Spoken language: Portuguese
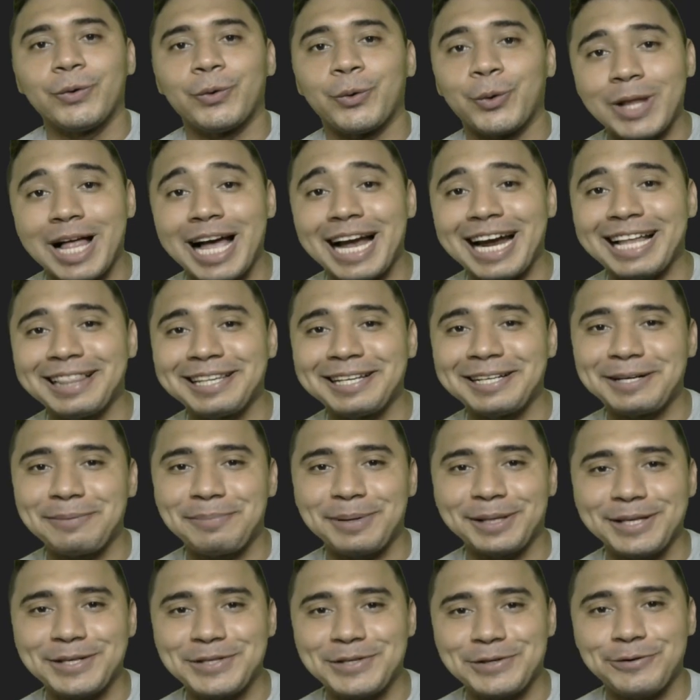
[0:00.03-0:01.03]
Olá galera,
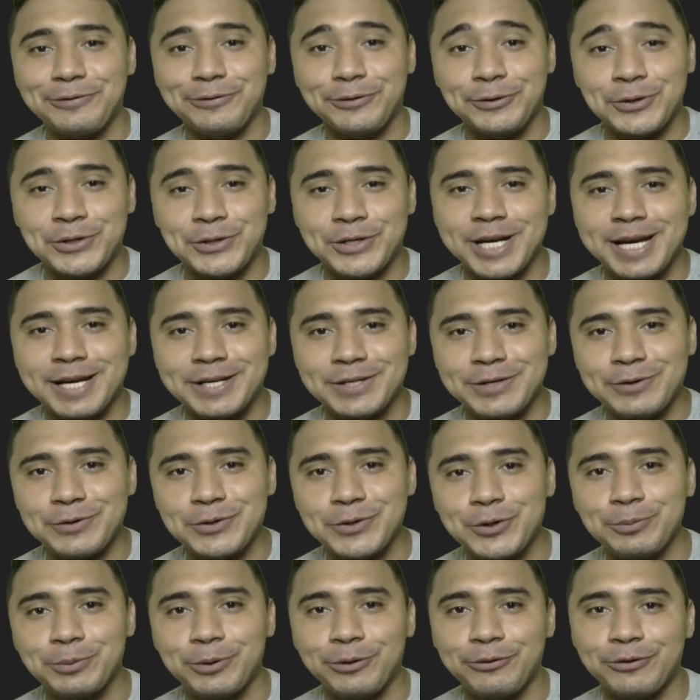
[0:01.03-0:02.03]
beleza com vocês? Eu
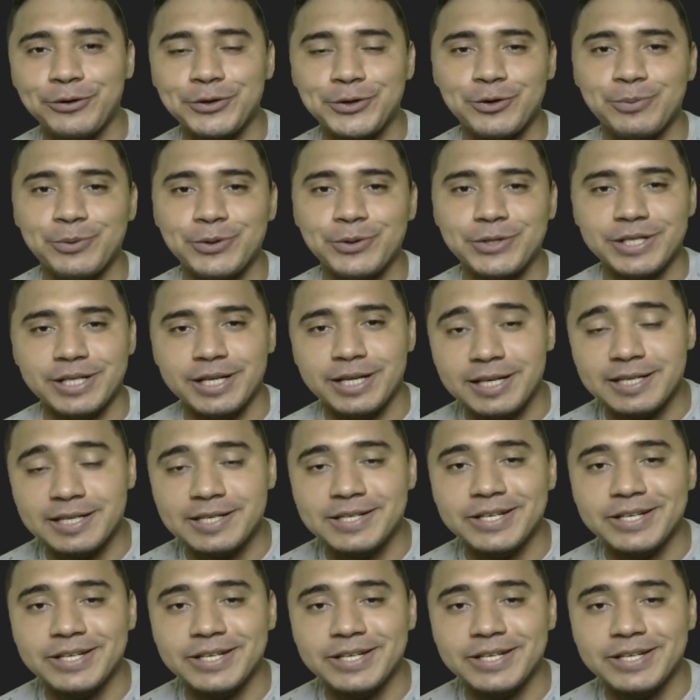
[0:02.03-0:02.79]
sou o professor Mozean,